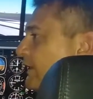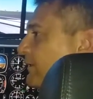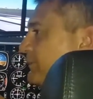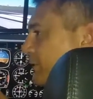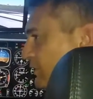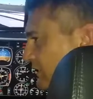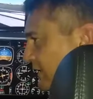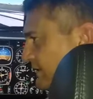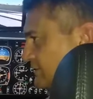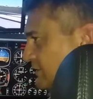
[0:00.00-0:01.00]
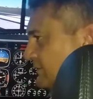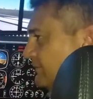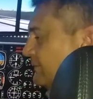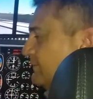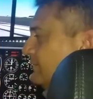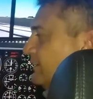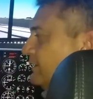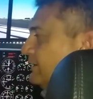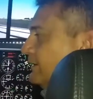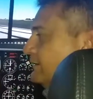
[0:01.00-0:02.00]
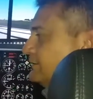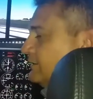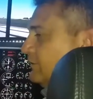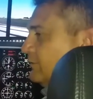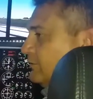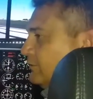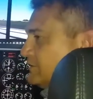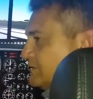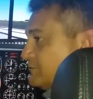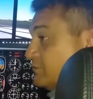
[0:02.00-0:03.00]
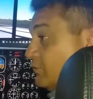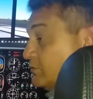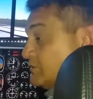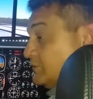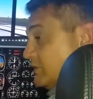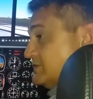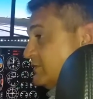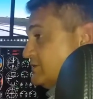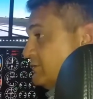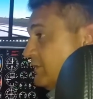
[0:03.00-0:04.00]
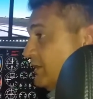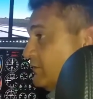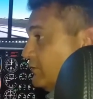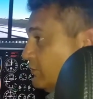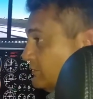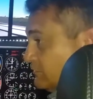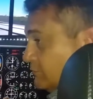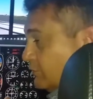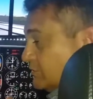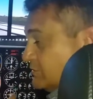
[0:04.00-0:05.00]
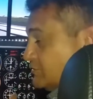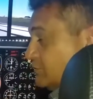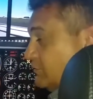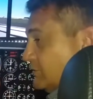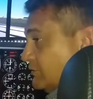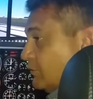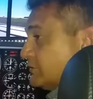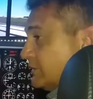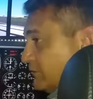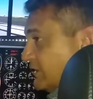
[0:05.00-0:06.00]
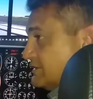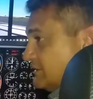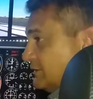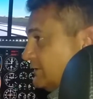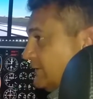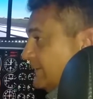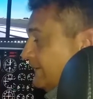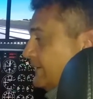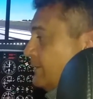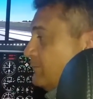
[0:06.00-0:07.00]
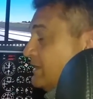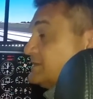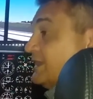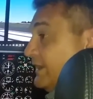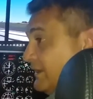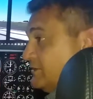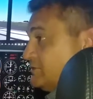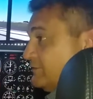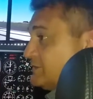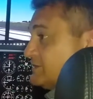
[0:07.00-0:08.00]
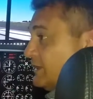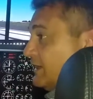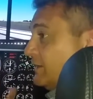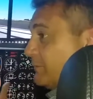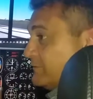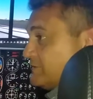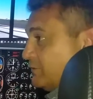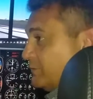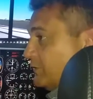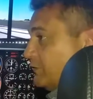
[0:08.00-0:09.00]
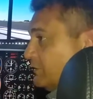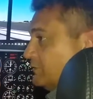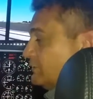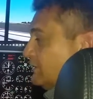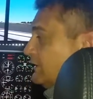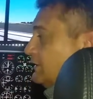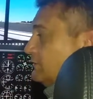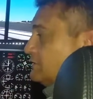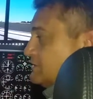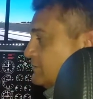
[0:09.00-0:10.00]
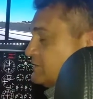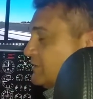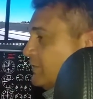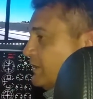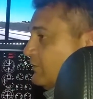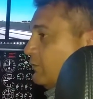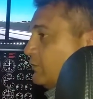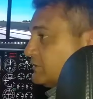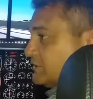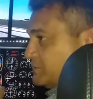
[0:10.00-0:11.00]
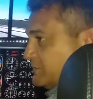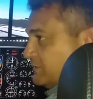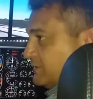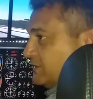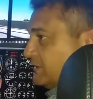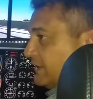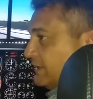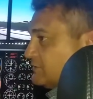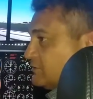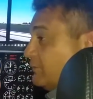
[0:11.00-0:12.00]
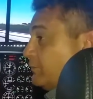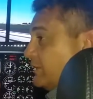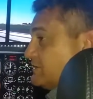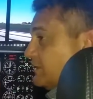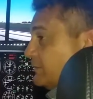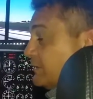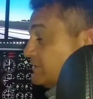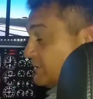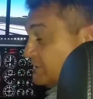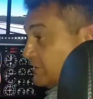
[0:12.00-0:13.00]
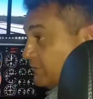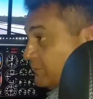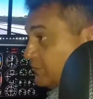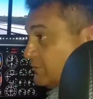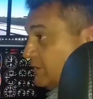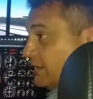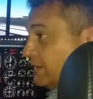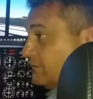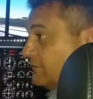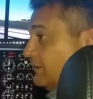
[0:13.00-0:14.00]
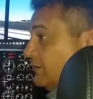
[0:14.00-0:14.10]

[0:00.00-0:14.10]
é a pilotagem. Né? Então, nós temos um curso de dois anos e meio, um curto, curso de curta duração, mas além de visar a profissão piloto, nós temos também outras possibilidades, como por exemplo agente aeroportuário,